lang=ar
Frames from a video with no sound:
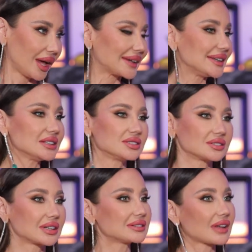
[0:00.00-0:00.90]
اكيد
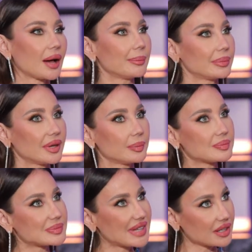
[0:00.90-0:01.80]
كنت عم
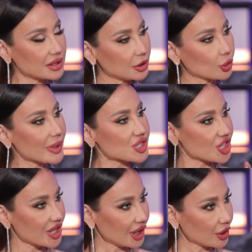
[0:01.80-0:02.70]
بداري له
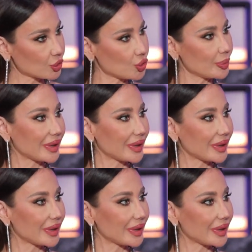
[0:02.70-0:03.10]
مشاعره